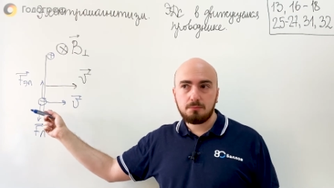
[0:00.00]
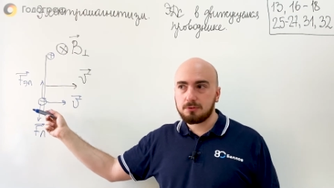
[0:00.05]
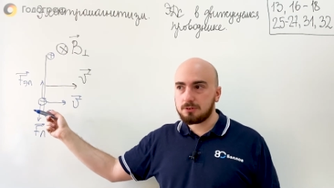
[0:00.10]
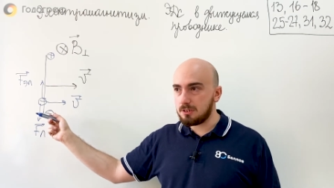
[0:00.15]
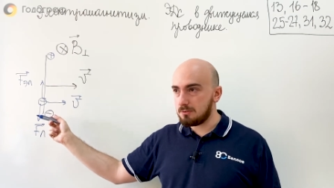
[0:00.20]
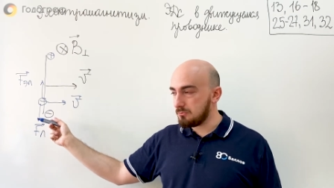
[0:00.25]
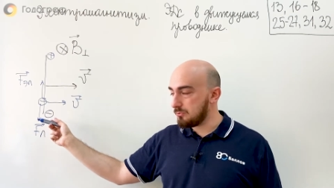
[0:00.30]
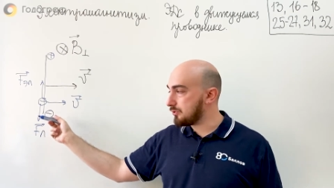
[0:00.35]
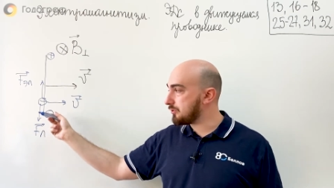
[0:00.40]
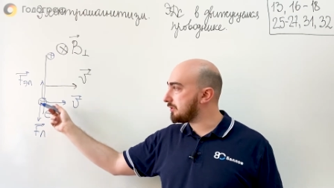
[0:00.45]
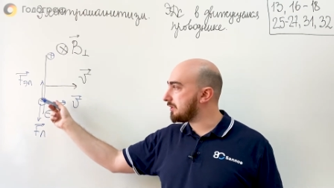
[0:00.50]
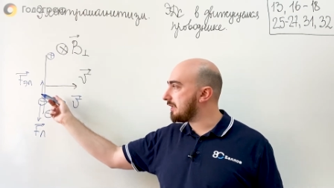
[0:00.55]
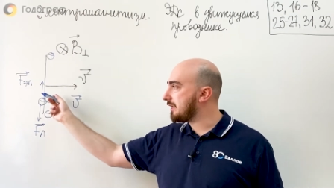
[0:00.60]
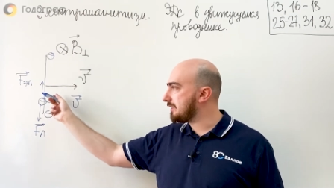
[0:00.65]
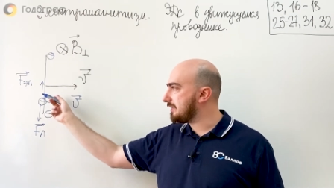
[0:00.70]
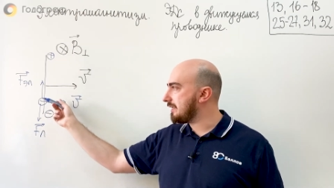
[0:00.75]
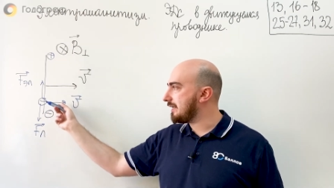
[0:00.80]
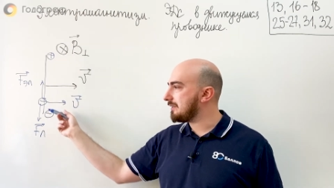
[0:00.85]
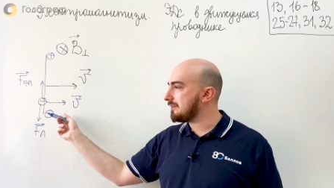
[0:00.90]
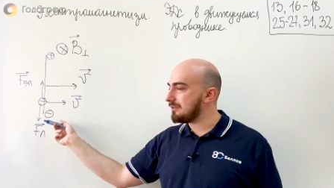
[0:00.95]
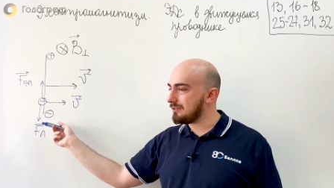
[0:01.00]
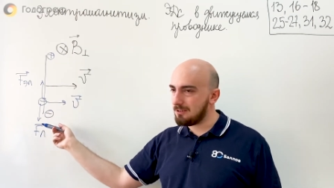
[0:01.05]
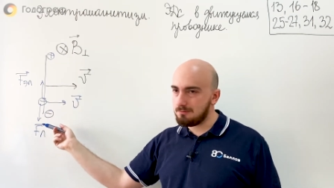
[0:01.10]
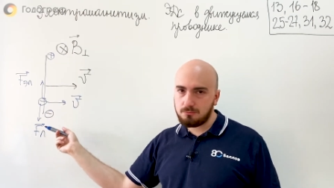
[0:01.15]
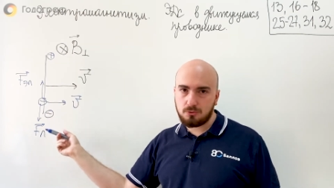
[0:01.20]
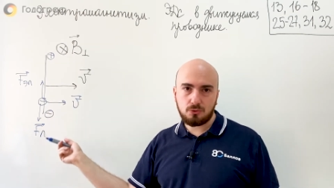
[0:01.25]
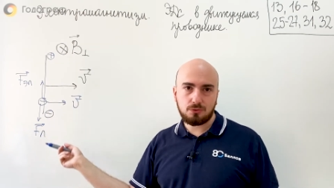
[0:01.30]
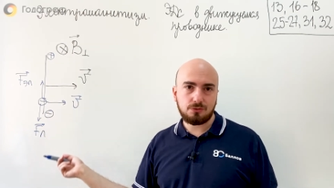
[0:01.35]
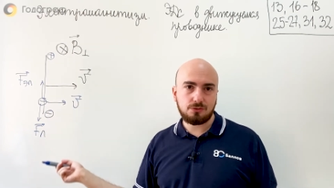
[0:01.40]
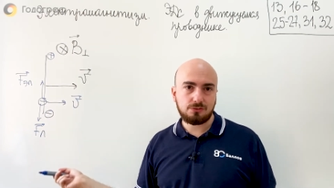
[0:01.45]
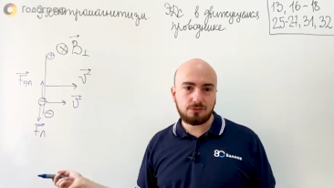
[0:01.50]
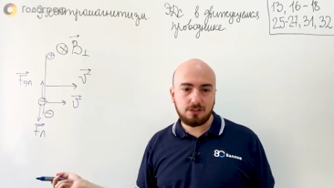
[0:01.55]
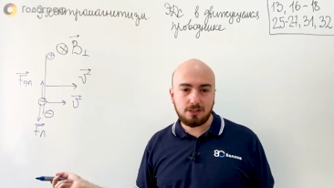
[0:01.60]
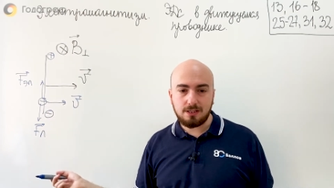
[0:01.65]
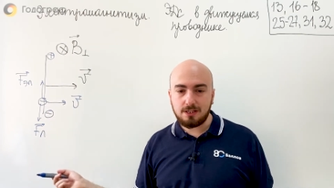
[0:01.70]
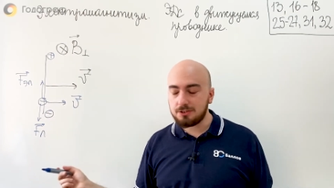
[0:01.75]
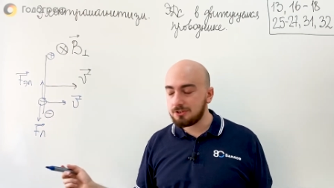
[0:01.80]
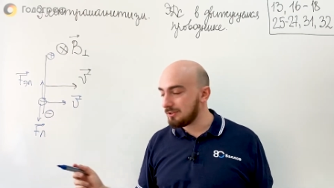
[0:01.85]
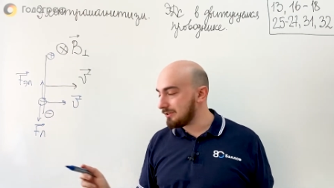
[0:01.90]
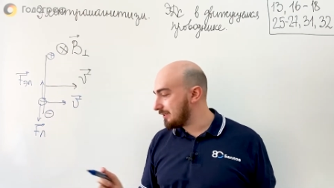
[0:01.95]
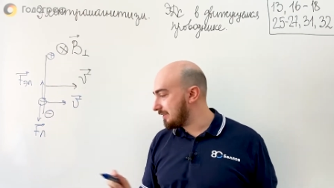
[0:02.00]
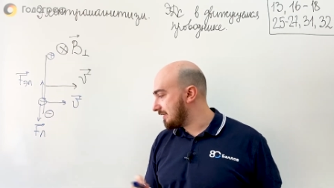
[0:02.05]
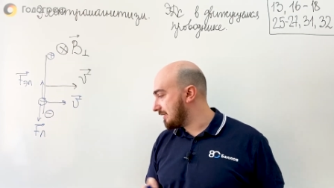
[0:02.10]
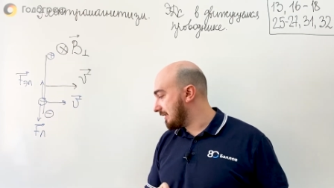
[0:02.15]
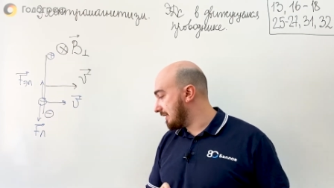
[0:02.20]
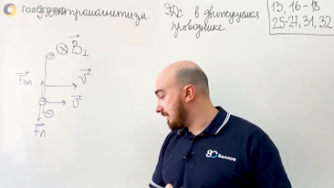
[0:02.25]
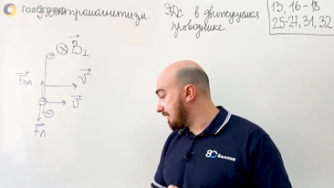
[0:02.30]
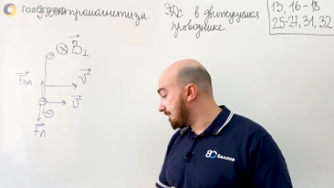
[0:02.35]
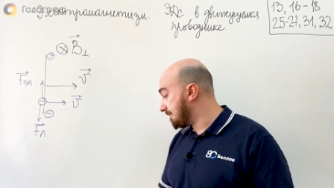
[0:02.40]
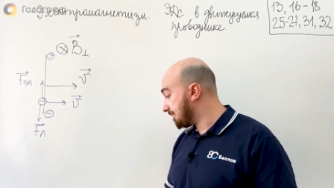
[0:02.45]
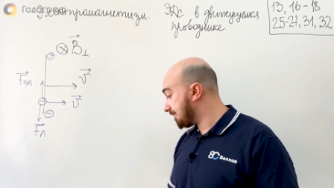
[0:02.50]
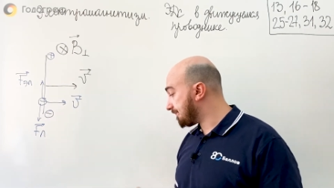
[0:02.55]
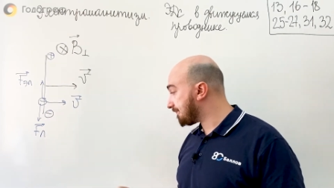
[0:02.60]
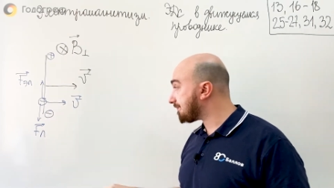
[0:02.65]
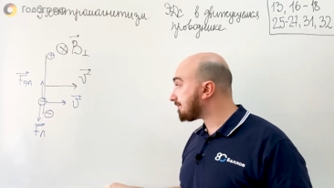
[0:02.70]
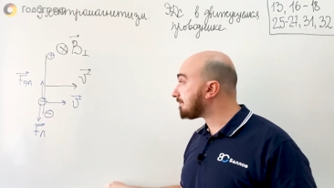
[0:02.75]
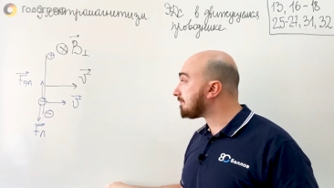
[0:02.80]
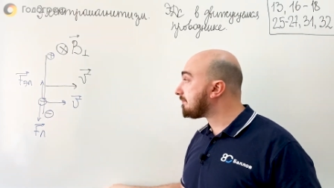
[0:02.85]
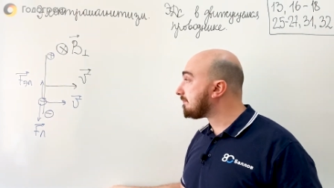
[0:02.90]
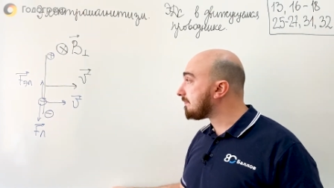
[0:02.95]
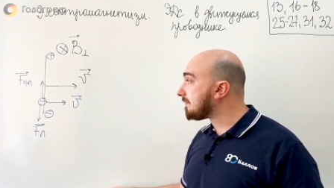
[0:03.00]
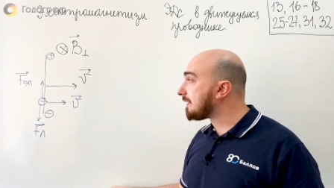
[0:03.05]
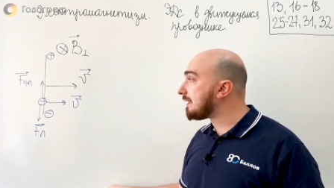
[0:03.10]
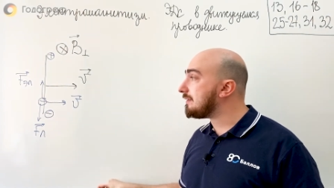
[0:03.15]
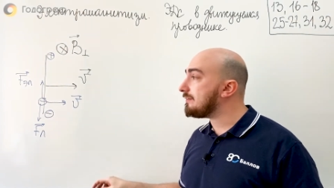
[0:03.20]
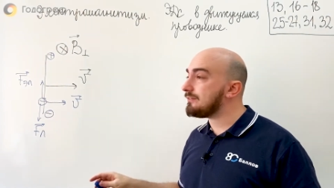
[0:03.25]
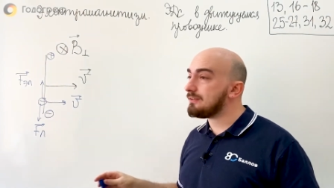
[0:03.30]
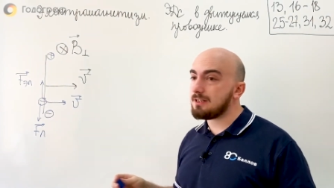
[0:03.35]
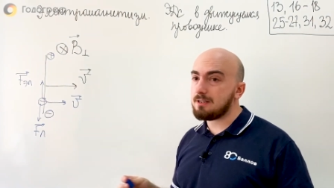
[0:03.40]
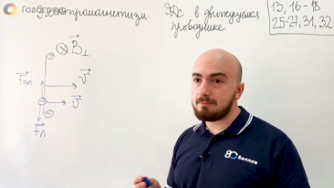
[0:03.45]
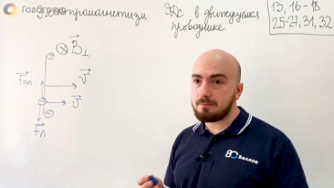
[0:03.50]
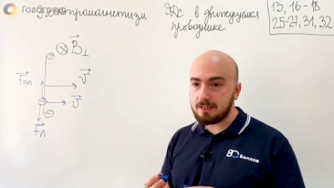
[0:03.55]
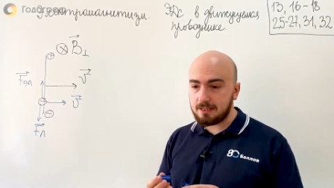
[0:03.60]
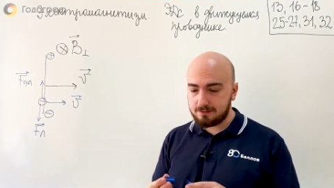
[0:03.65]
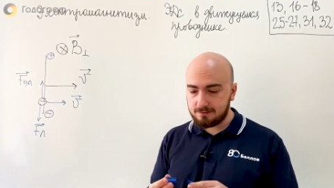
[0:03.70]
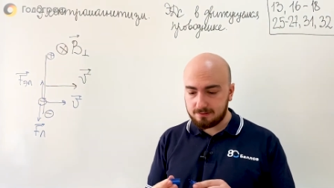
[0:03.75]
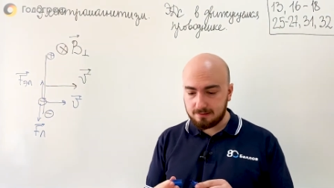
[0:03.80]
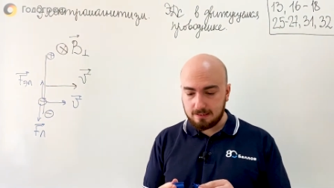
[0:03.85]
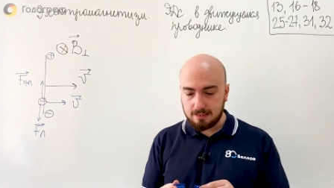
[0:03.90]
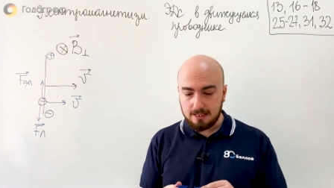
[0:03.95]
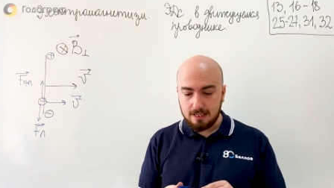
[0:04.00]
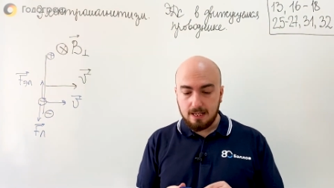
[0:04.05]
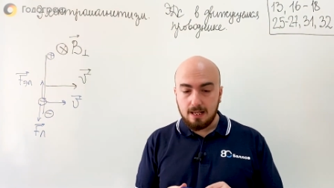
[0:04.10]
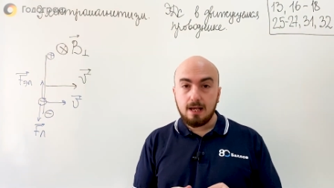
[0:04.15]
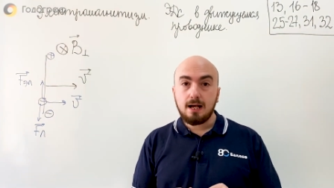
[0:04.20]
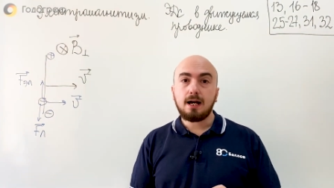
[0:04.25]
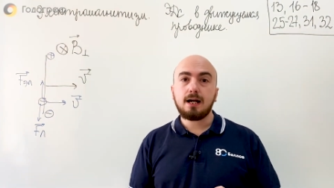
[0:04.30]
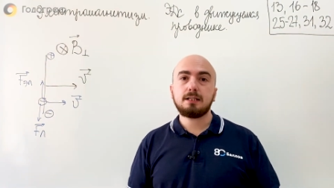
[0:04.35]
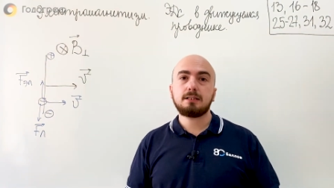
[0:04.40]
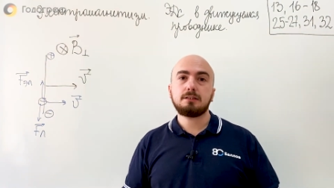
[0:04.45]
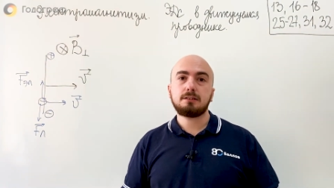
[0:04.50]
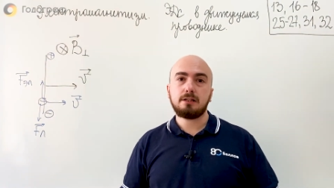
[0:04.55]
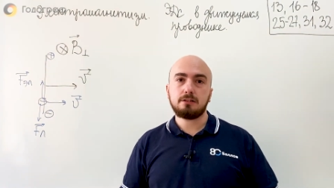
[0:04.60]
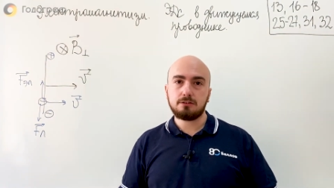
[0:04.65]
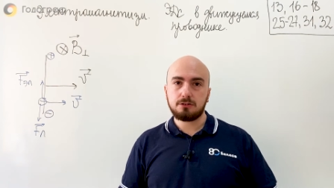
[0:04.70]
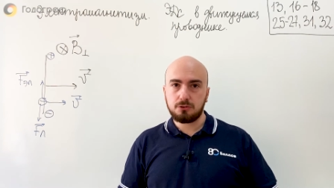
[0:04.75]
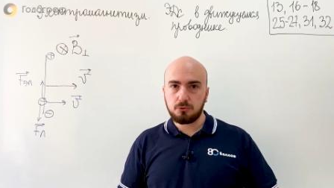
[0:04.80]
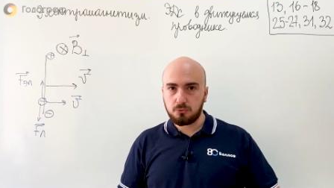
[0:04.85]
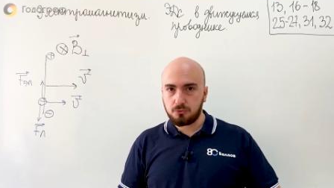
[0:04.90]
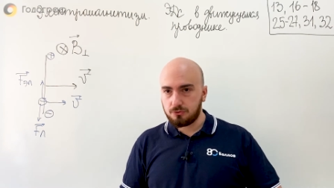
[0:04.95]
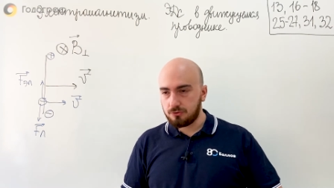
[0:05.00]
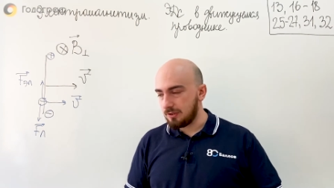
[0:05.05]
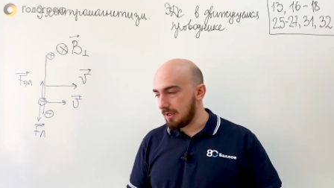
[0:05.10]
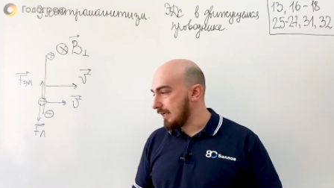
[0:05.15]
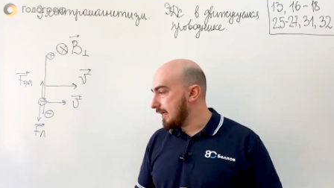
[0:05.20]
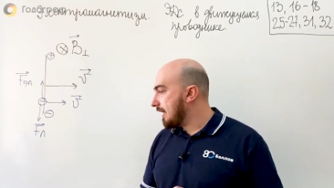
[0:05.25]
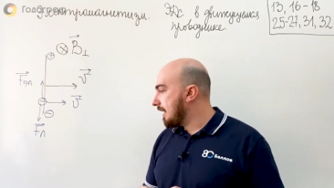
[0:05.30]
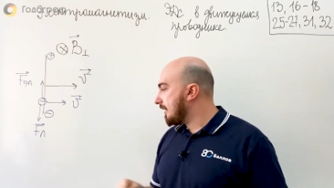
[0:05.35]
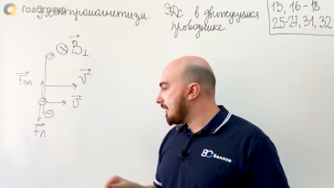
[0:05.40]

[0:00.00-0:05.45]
потому что они одноименно заряжены и стремятся оттолкнуться.